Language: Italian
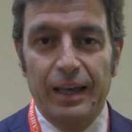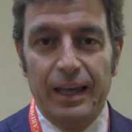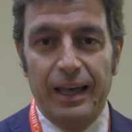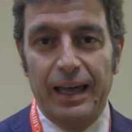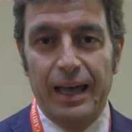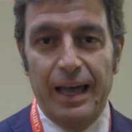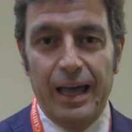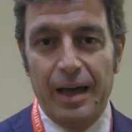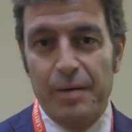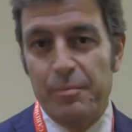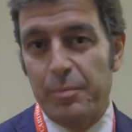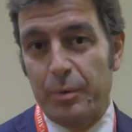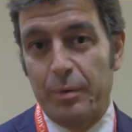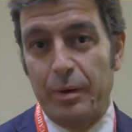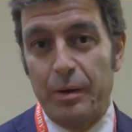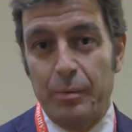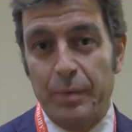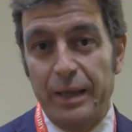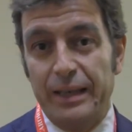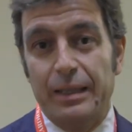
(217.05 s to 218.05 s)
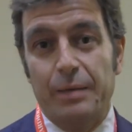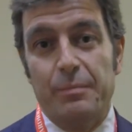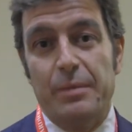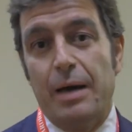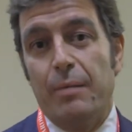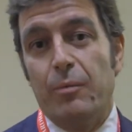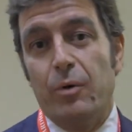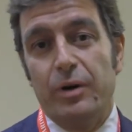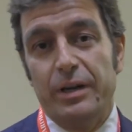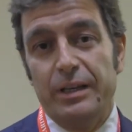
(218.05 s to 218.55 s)
Eh, probabilmente
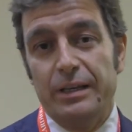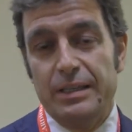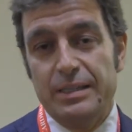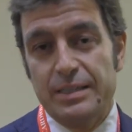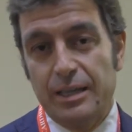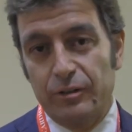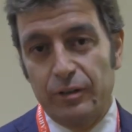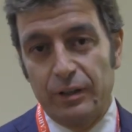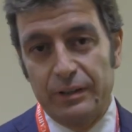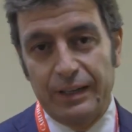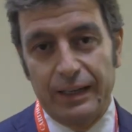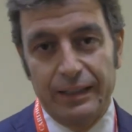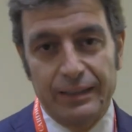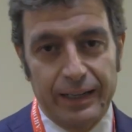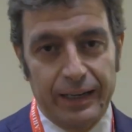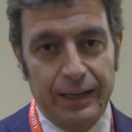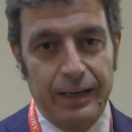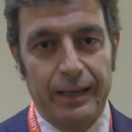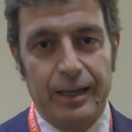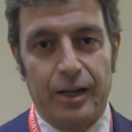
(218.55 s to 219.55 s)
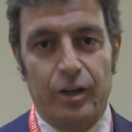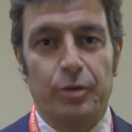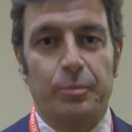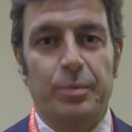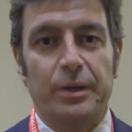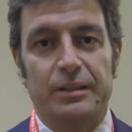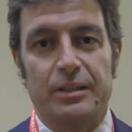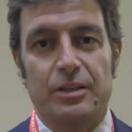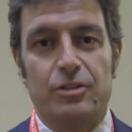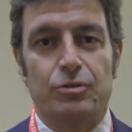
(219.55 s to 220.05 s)
abbiamo iniziato a trattare le
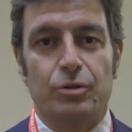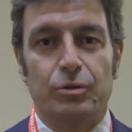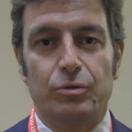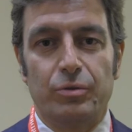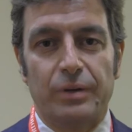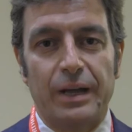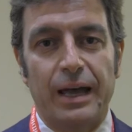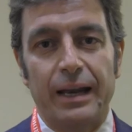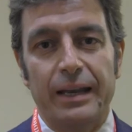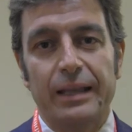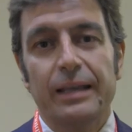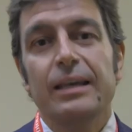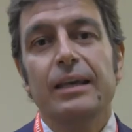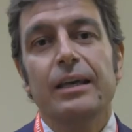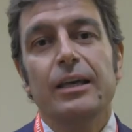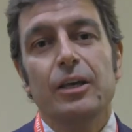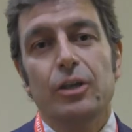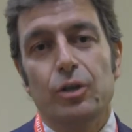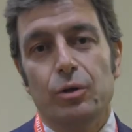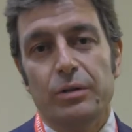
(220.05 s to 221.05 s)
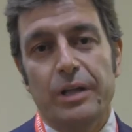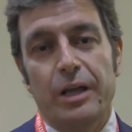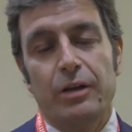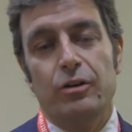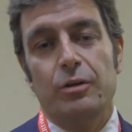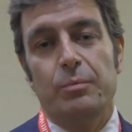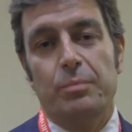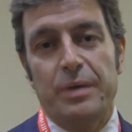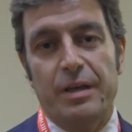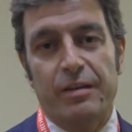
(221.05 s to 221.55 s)
cardiopatie strutturali
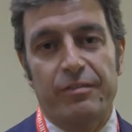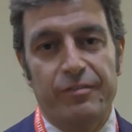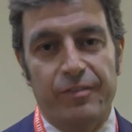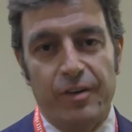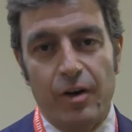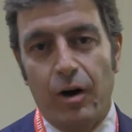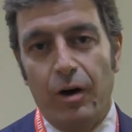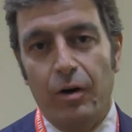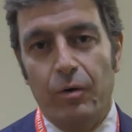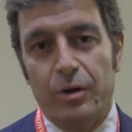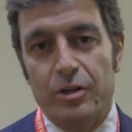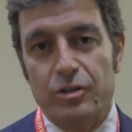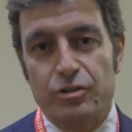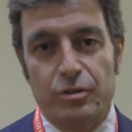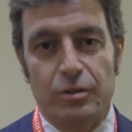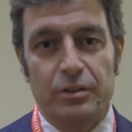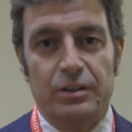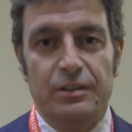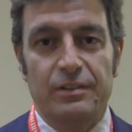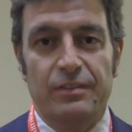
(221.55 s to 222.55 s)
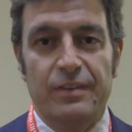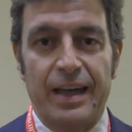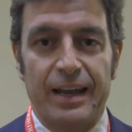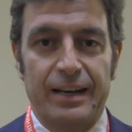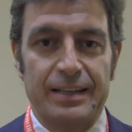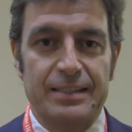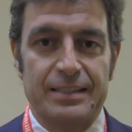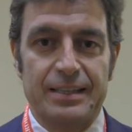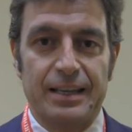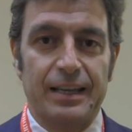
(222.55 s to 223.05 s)
chiudendo i PFO, questo
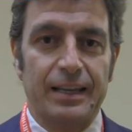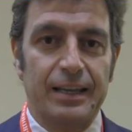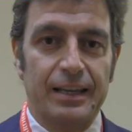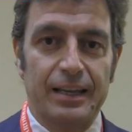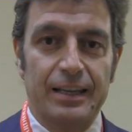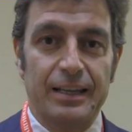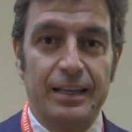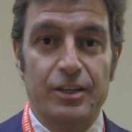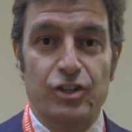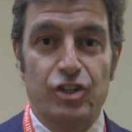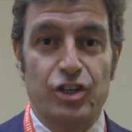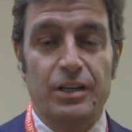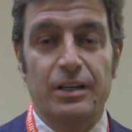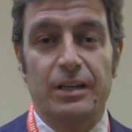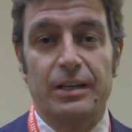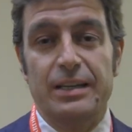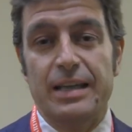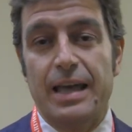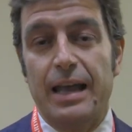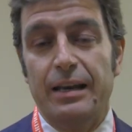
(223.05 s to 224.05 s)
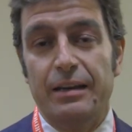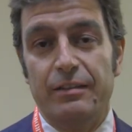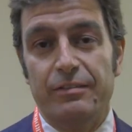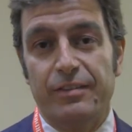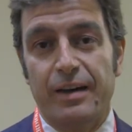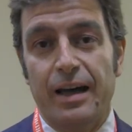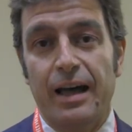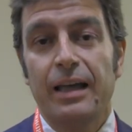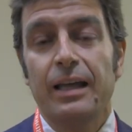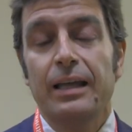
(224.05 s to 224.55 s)
diverse eh, decine di anni
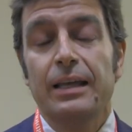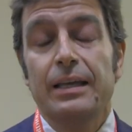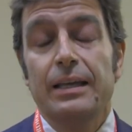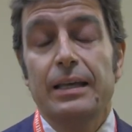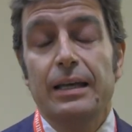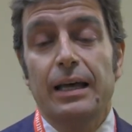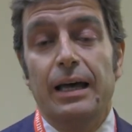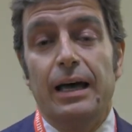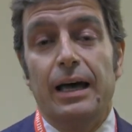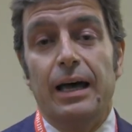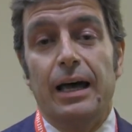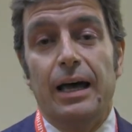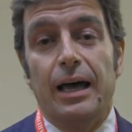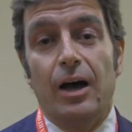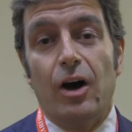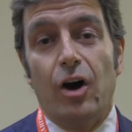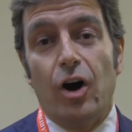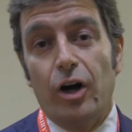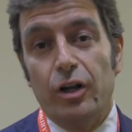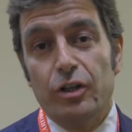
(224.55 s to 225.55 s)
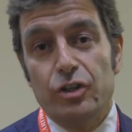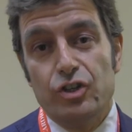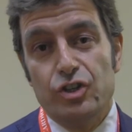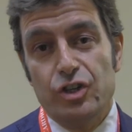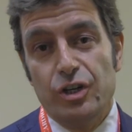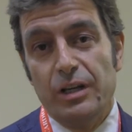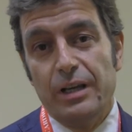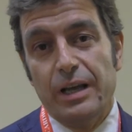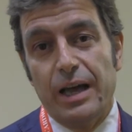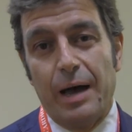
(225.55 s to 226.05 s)
fa, eh,
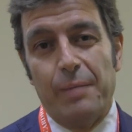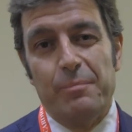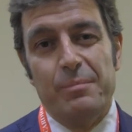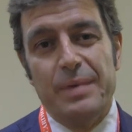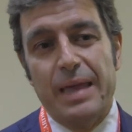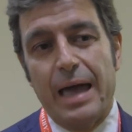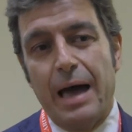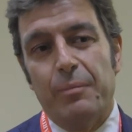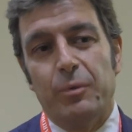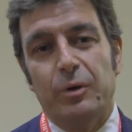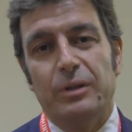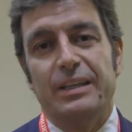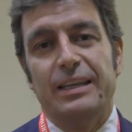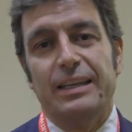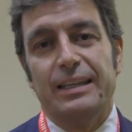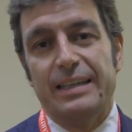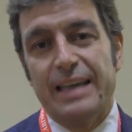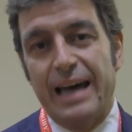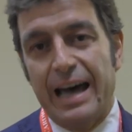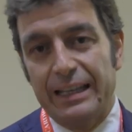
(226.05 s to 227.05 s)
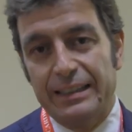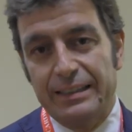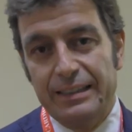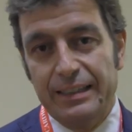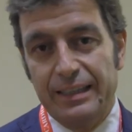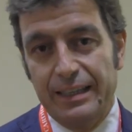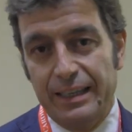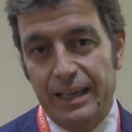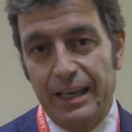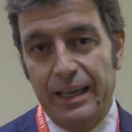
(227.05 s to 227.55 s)
oggi abbiamo dei
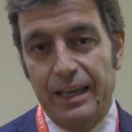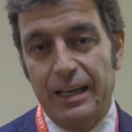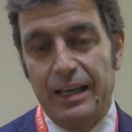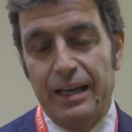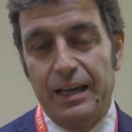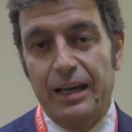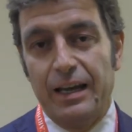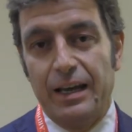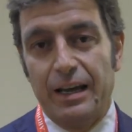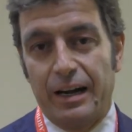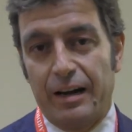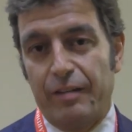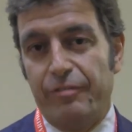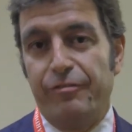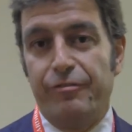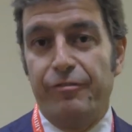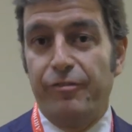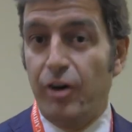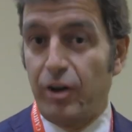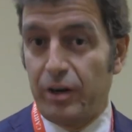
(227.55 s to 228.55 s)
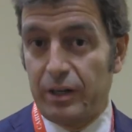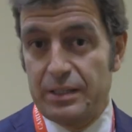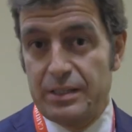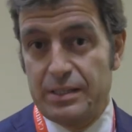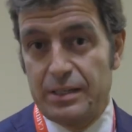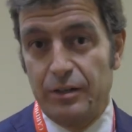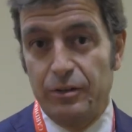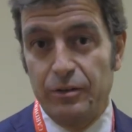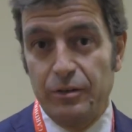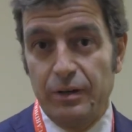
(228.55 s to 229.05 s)
dati che eh,
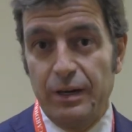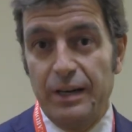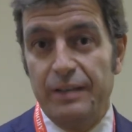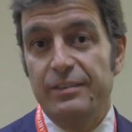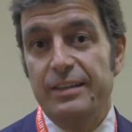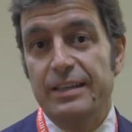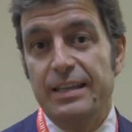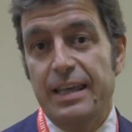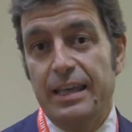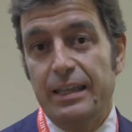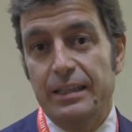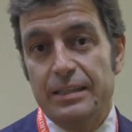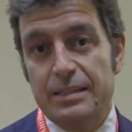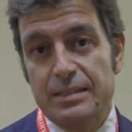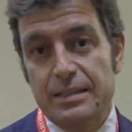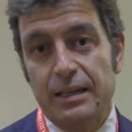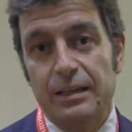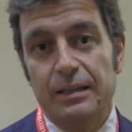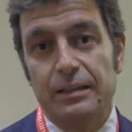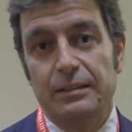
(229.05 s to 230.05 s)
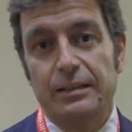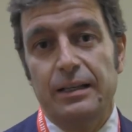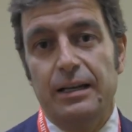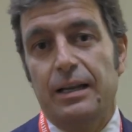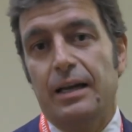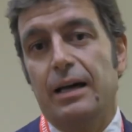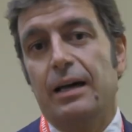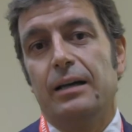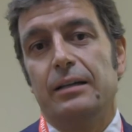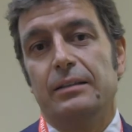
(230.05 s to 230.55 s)
rafforzano l'evidenza
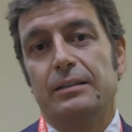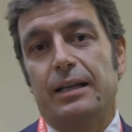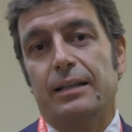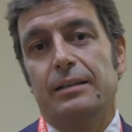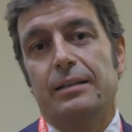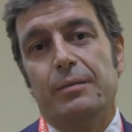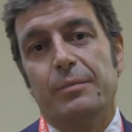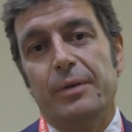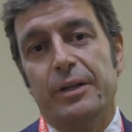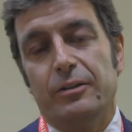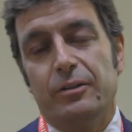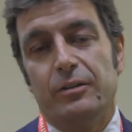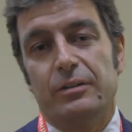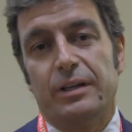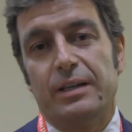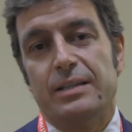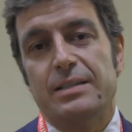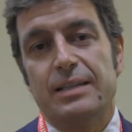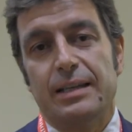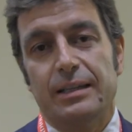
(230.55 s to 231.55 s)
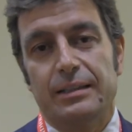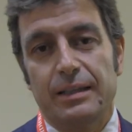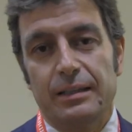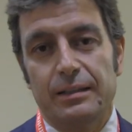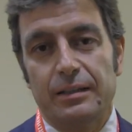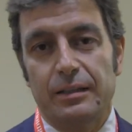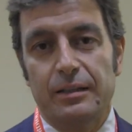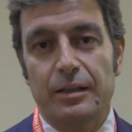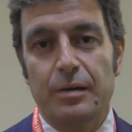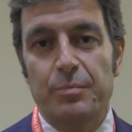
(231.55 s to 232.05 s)
del trattamento
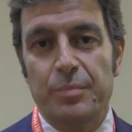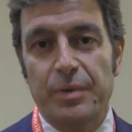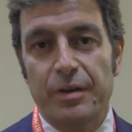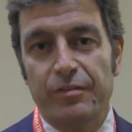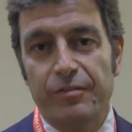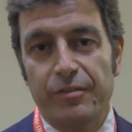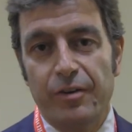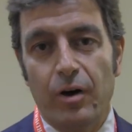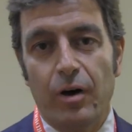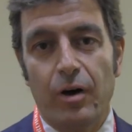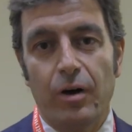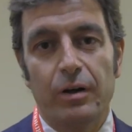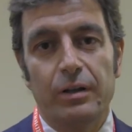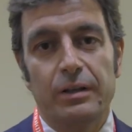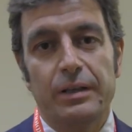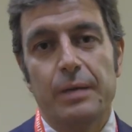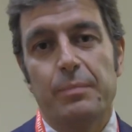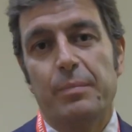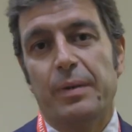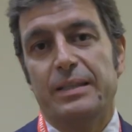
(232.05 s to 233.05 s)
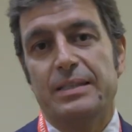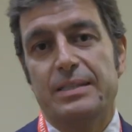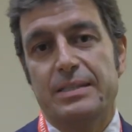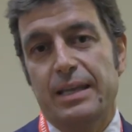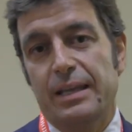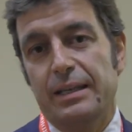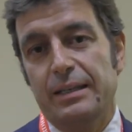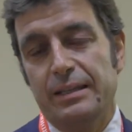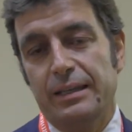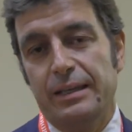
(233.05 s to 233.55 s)
transcatetere del PFO nei
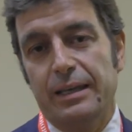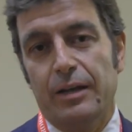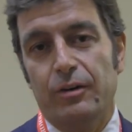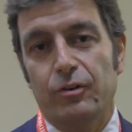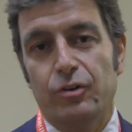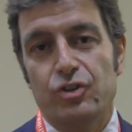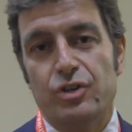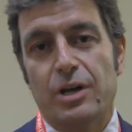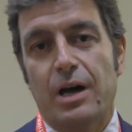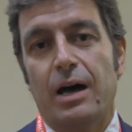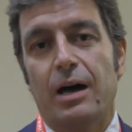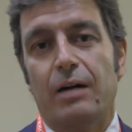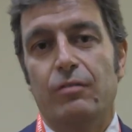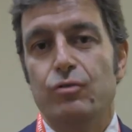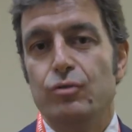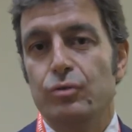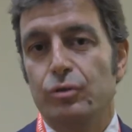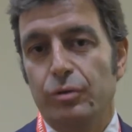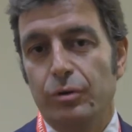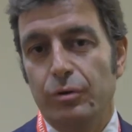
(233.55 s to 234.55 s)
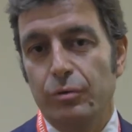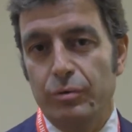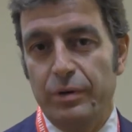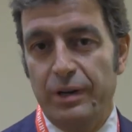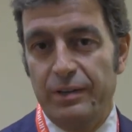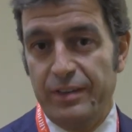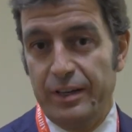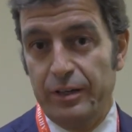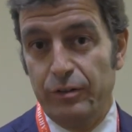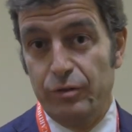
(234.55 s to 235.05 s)
pazienti che hanno già avuto
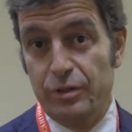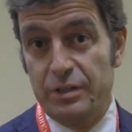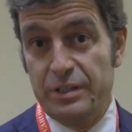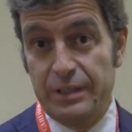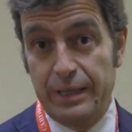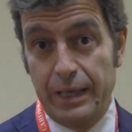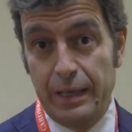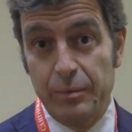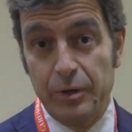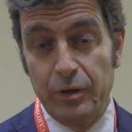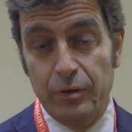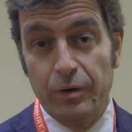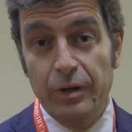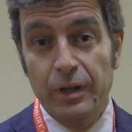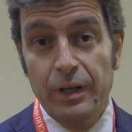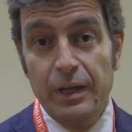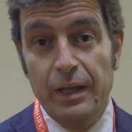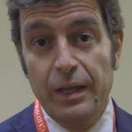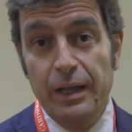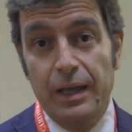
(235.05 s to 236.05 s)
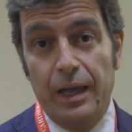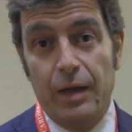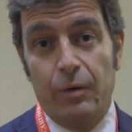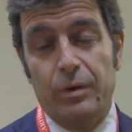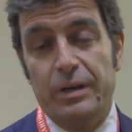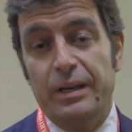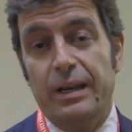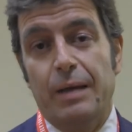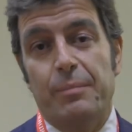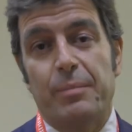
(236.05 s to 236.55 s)
un evento ischemico e
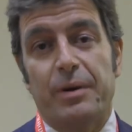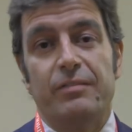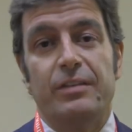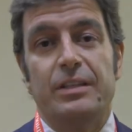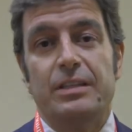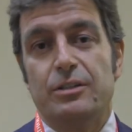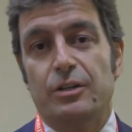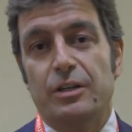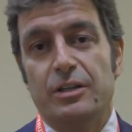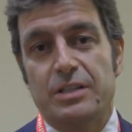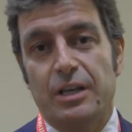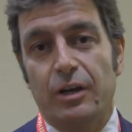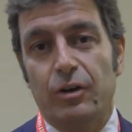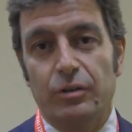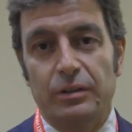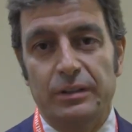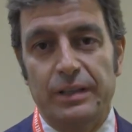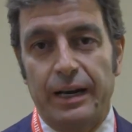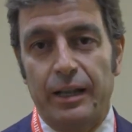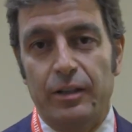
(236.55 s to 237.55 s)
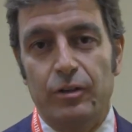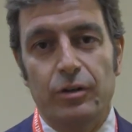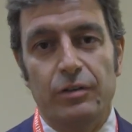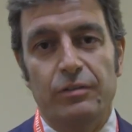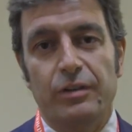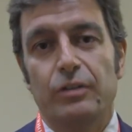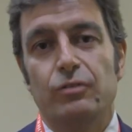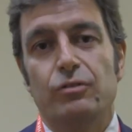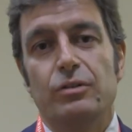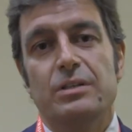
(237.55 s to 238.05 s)
quindi la prevenzione secondaria di un
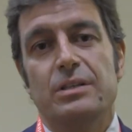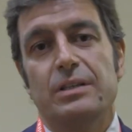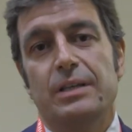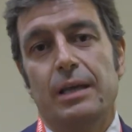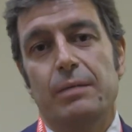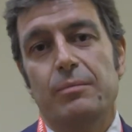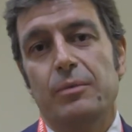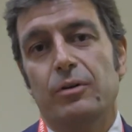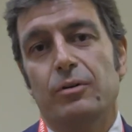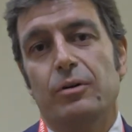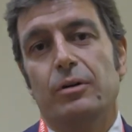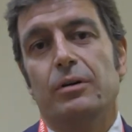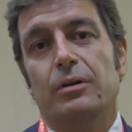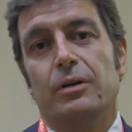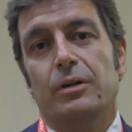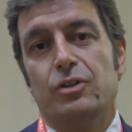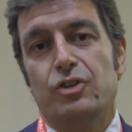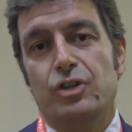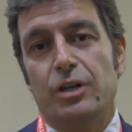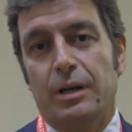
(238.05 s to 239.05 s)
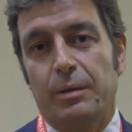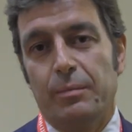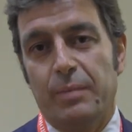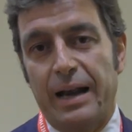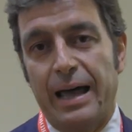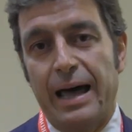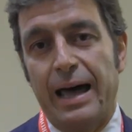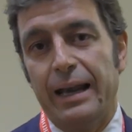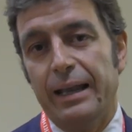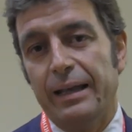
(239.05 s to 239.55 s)
evento ischemico
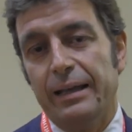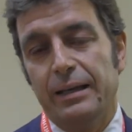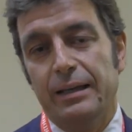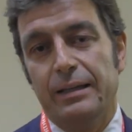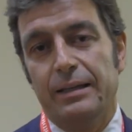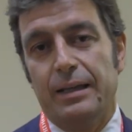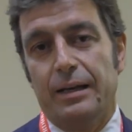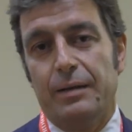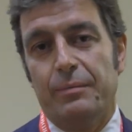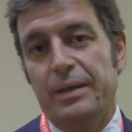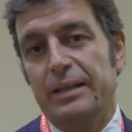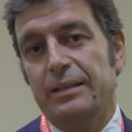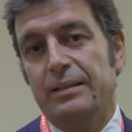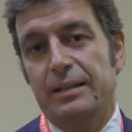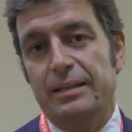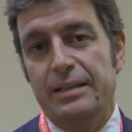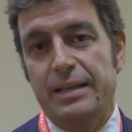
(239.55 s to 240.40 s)
cerebrale, chiaramente